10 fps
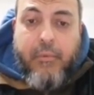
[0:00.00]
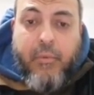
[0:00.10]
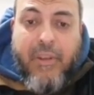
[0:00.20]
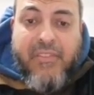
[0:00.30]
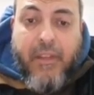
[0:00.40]

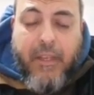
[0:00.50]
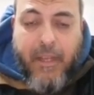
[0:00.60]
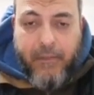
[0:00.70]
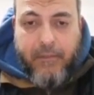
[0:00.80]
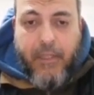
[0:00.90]
ابنك
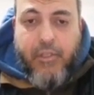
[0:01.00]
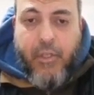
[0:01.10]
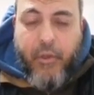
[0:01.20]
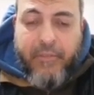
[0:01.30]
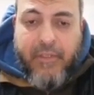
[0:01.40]
صالحا
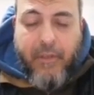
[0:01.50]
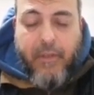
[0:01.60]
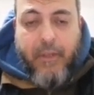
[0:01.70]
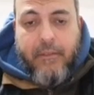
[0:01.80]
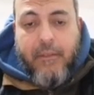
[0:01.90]
ينشأ ابنا
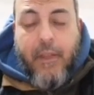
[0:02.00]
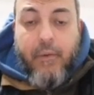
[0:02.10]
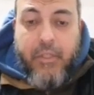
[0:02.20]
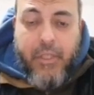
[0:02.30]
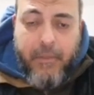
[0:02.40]
صالحا
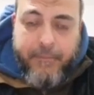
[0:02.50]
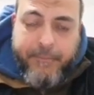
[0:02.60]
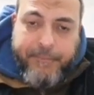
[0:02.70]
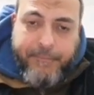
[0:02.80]
أول شيء